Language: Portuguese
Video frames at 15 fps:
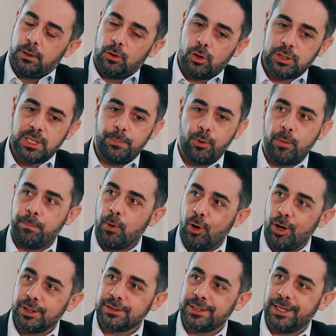Nossa
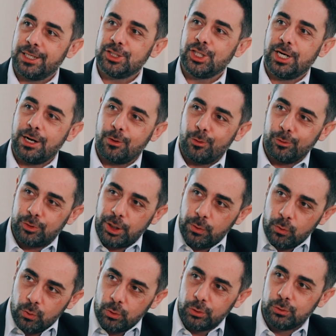proposta era gerar
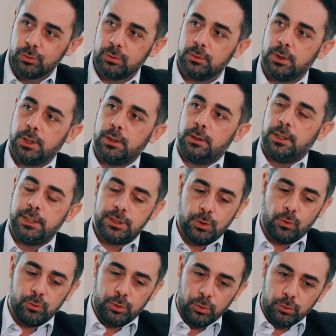conteúdo, esse
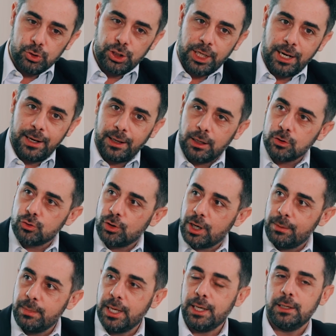conteúdo gerar
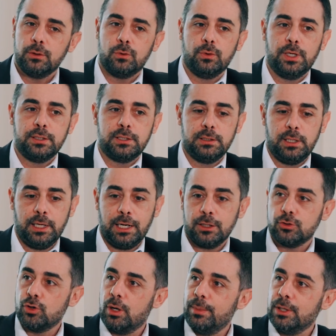relacionamento, esse
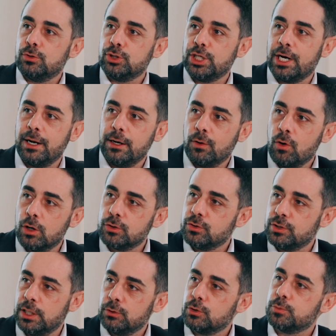relacionamento gerar
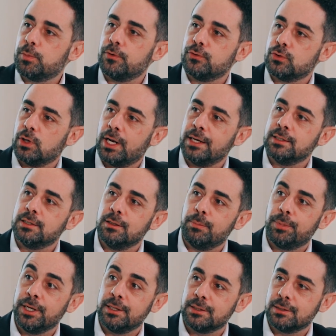negócios entre os profissionais e
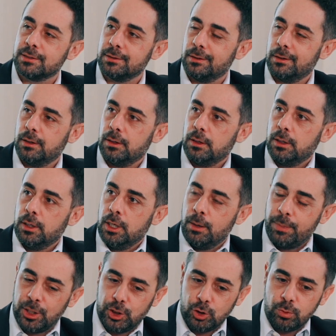empresas.
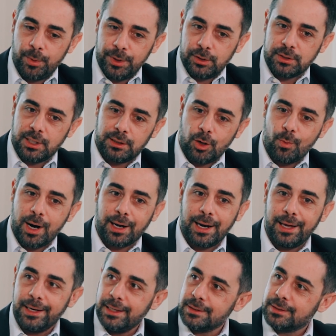A partir do momento que você tem uma
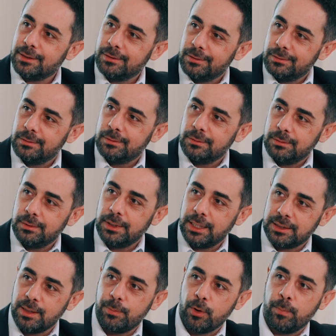clareza
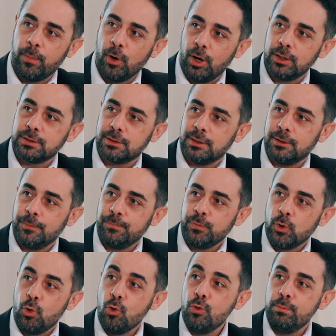nessa proposta,
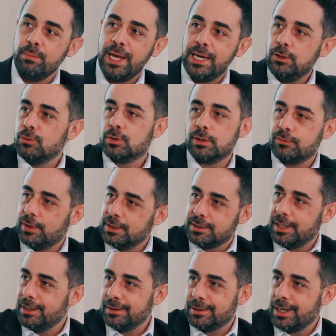o meio que vai
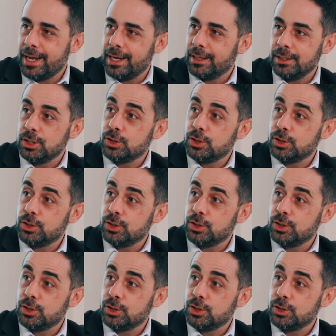ser entregue